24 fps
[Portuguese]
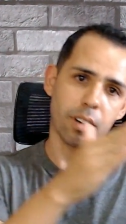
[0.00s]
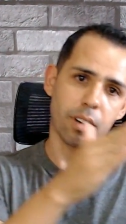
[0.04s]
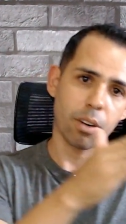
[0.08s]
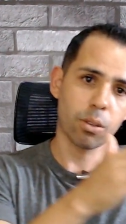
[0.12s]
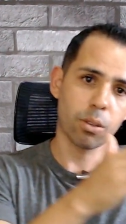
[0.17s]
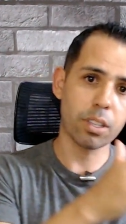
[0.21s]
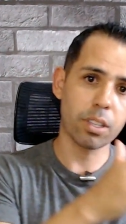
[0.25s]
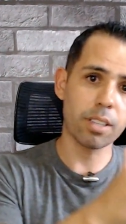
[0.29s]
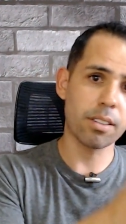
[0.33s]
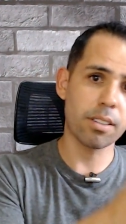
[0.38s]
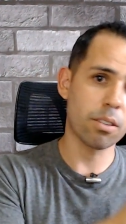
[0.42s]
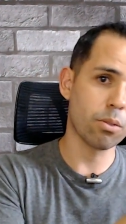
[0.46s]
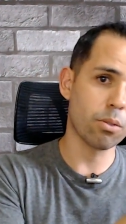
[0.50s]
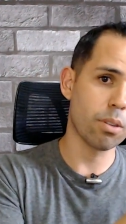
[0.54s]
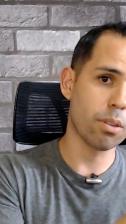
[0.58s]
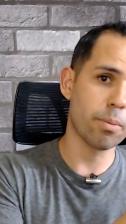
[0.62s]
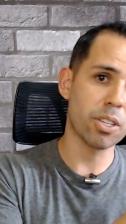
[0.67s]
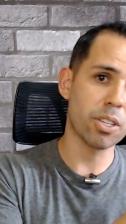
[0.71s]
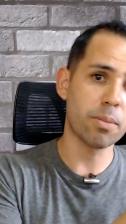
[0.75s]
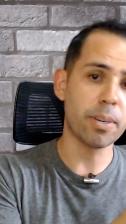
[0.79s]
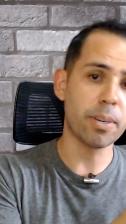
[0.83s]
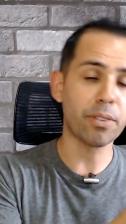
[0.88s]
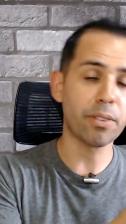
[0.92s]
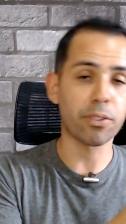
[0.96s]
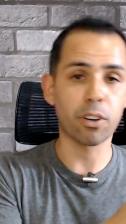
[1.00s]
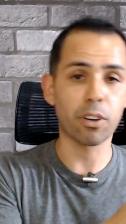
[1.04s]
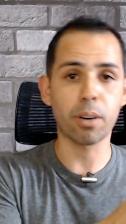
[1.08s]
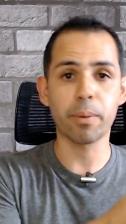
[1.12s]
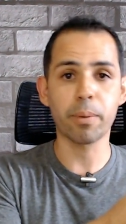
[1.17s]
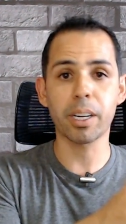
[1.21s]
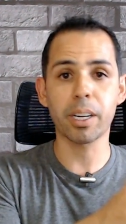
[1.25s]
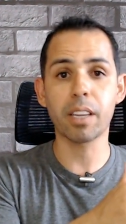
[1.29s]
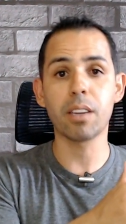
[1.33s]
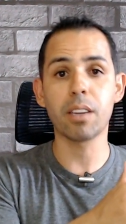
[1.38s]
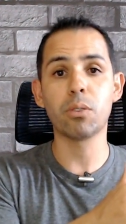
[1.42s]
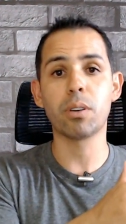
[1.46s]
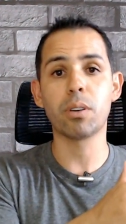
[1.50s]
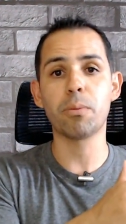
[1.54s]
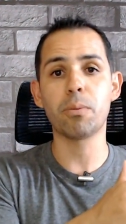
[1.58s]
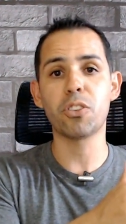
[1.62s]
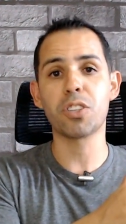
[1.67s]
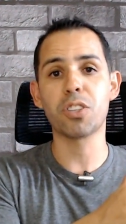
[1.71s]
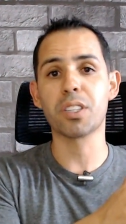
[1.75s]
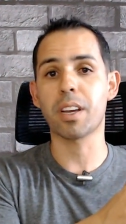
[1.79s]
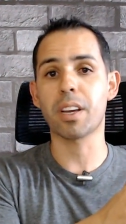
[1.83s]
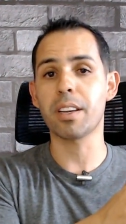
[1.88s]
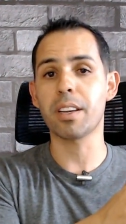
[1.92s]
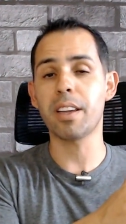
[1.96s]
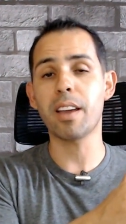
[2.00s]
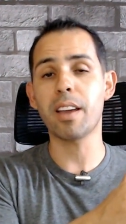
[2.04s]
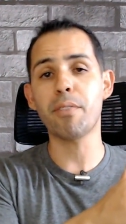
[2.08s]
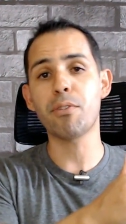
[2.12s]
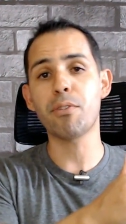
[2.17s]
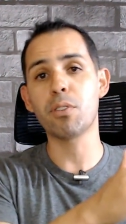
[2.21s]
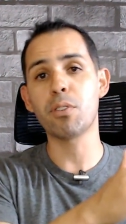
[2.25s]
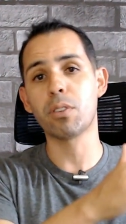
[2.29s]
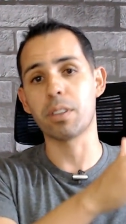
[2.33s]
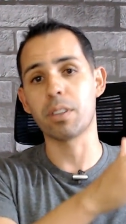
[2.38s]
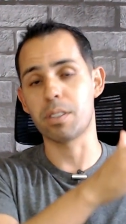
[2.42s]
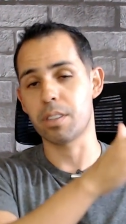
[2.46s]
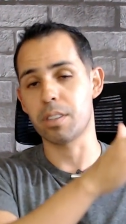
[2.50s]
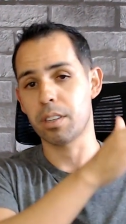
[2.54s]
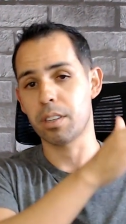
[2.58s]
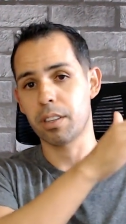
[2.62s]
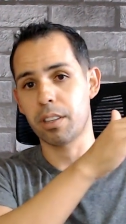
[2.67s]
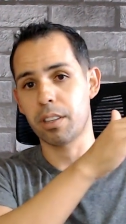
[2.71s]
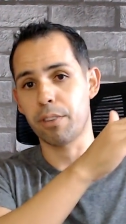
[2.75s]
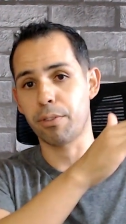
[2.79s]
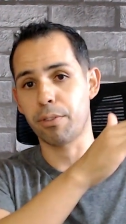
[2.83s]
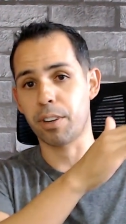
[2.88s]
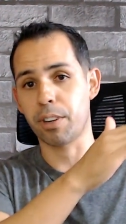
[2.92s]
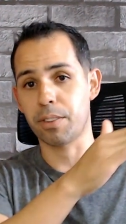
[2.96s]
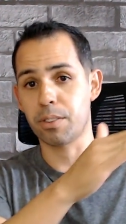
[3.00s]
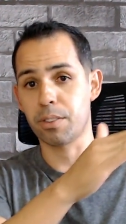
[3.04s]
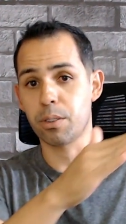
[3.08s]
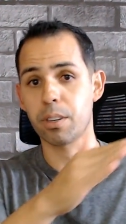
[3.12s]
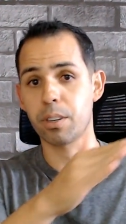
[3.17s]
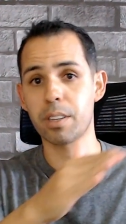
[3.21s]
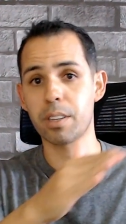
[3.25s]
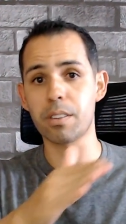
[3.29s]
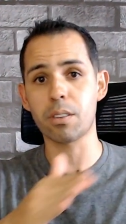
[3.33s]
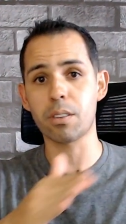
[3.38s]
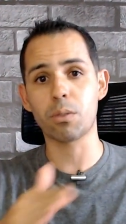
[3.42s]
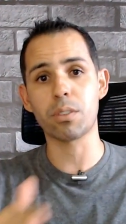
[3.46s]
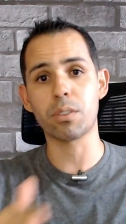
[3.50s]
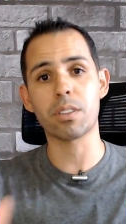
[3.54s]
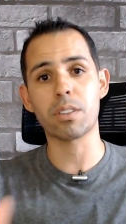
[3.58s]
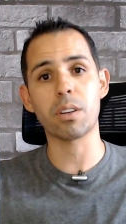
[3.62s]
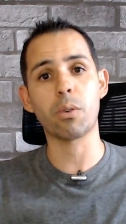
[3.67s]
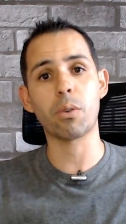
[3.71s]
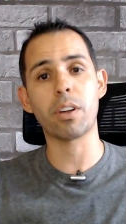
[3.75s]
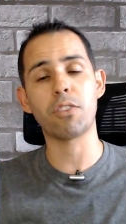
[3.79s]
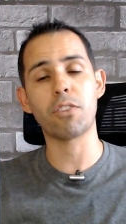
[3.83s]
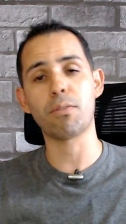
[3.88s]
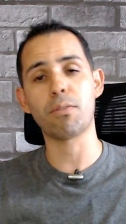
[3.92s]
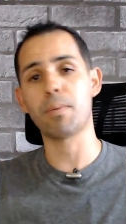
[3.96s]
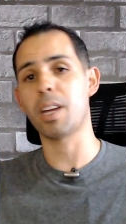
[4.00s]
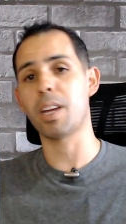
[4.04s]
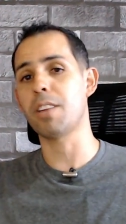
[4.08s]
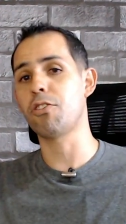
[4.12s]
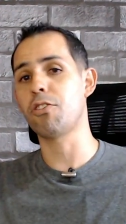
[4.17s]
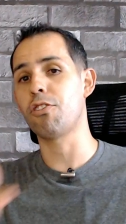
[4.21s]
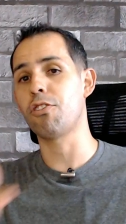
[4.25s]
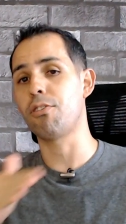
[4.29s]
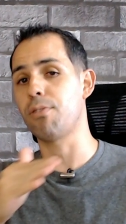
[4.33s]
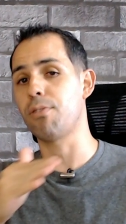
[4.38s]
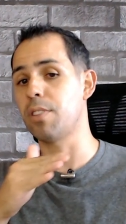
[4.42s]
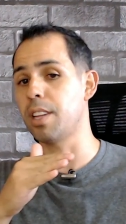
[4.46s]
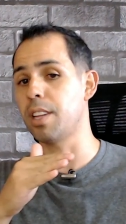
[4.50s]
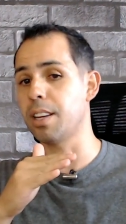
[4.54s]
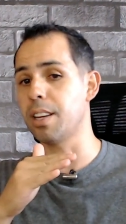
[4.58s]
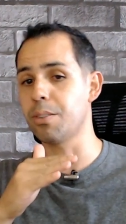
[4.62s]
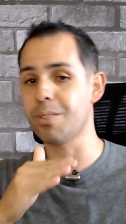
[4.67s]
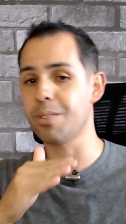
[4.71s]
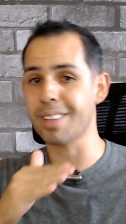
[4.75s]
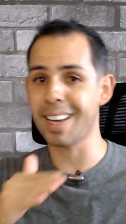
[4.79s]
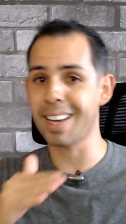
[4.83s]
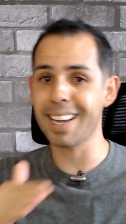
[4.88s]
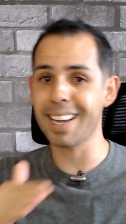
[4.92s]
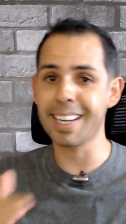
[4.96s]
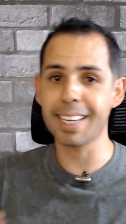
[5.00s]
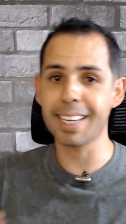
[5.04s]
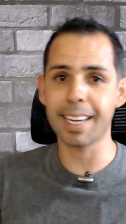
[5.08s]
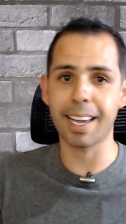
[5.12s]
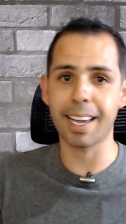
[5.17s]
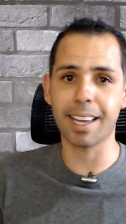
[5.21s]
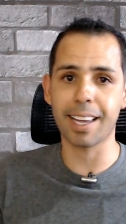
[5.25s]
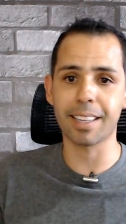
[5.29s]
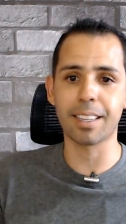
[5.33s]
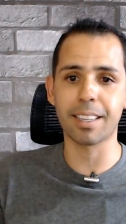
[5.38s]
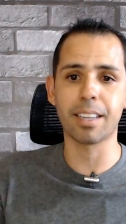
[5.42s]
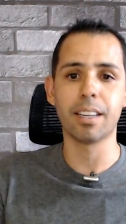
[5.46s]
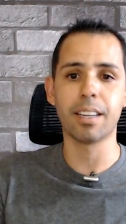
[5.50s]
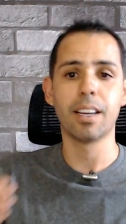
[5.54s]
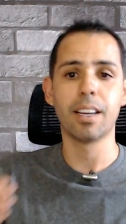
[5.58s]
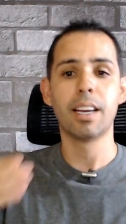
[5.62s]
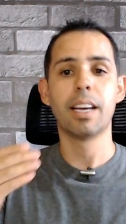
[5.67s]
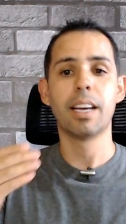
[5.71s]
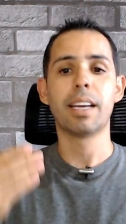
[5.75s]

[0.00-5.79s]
aconteceu da mesma forma que o MXRF11, deflações, consequentemente dividendos em queda,